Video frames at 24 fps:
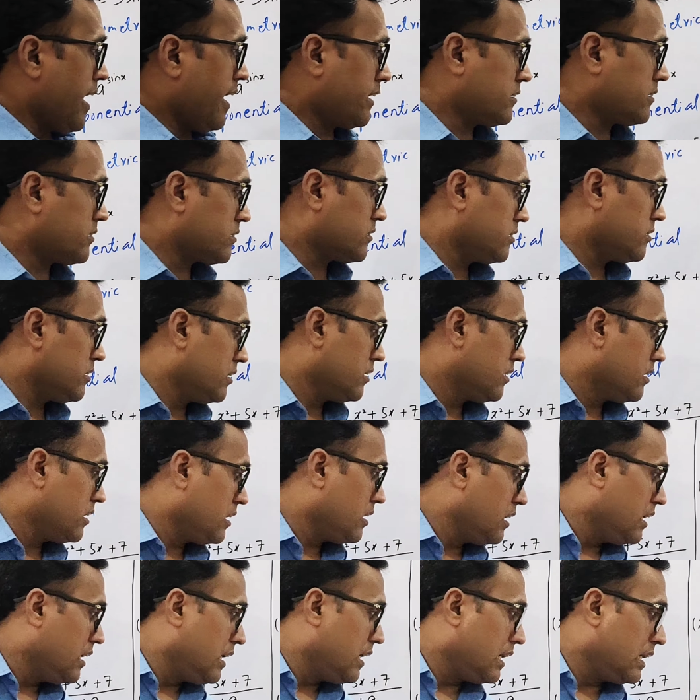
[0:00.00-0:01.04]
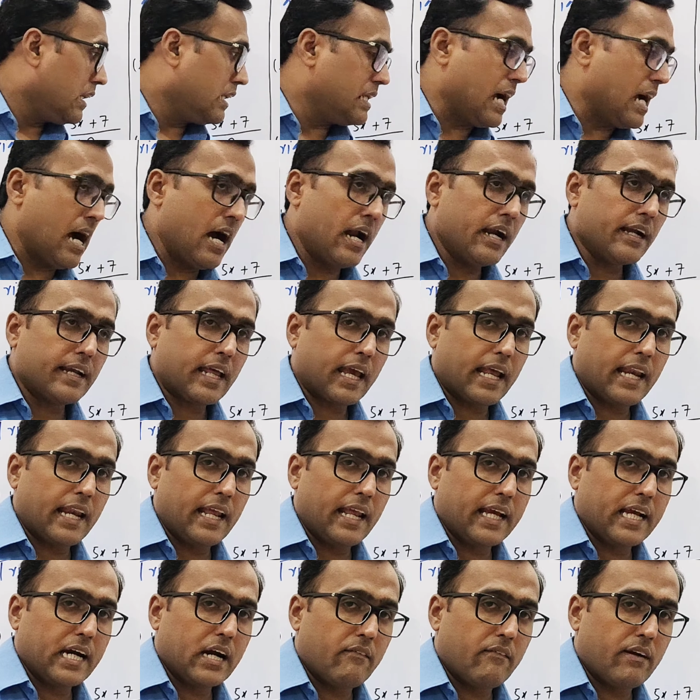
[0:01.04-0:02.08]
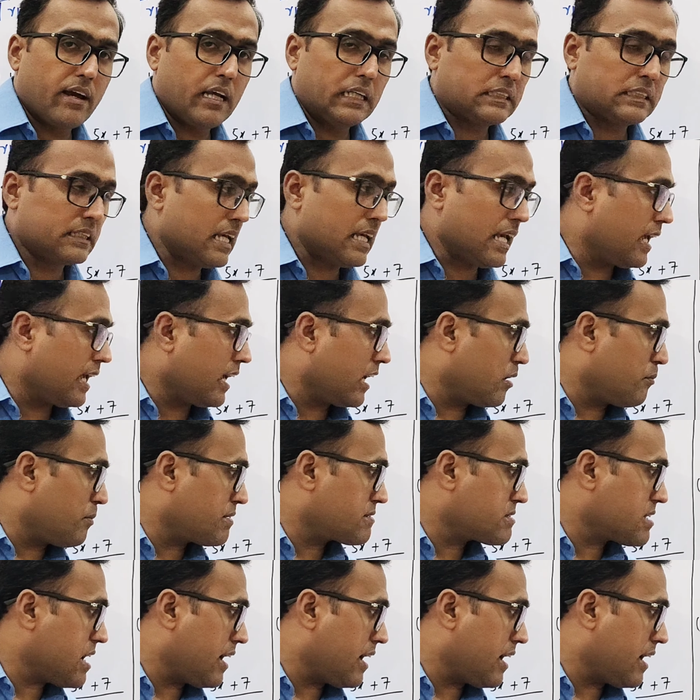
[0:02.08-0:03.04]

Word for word: नेक्स्ट यहाँ टेन लिखा हुआ है इसके एंगल में